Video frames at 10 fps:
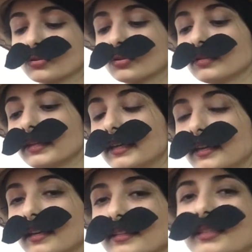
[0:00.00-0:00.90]
çünkü.
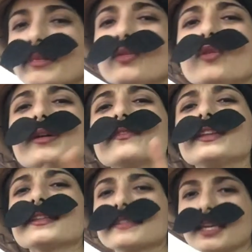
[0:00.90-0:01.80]
Dedi ben okumayı
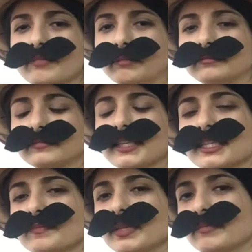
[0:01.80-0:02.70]
falan sevmem.
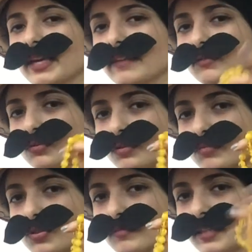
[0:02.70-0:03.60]
Tesbihimi evde
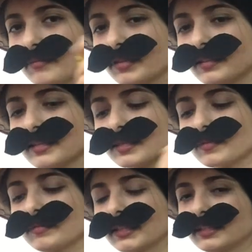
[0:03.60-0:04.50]
unutmuşum sen bana
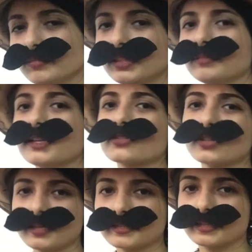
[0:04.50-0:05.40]
tesbihimi getir bir de biraz
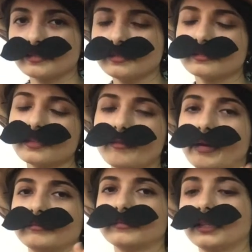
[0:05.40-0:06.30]
çerez getir
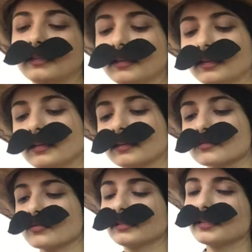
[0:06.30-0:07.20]
tamam.
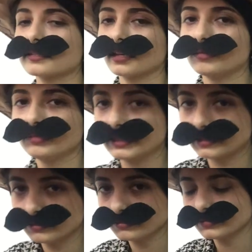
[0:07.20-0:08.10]
Sonra neyse kabul
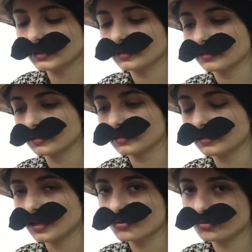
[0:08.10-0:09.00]
ettim. Ee,
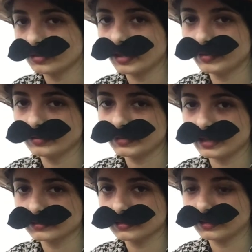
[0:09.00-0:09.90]
acunlar beni
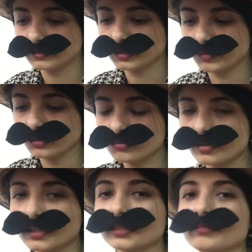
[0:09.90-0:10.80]
bıraktılar adama.
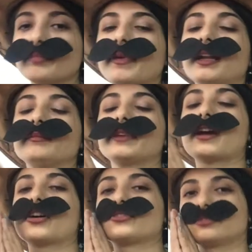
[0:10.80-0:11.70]
Uzandım bir
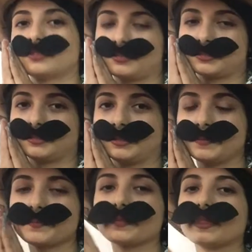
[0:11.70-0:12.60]
palmiye ağacının
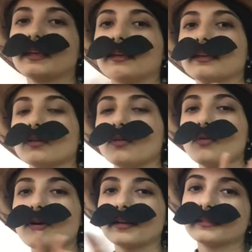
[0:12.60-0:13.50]
altına.
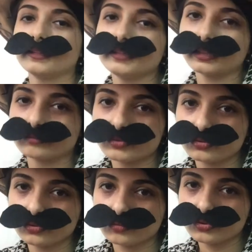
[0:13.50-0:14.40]
O arada
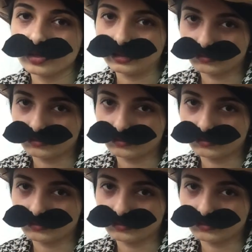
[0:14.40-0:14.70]
yatmış uyumuş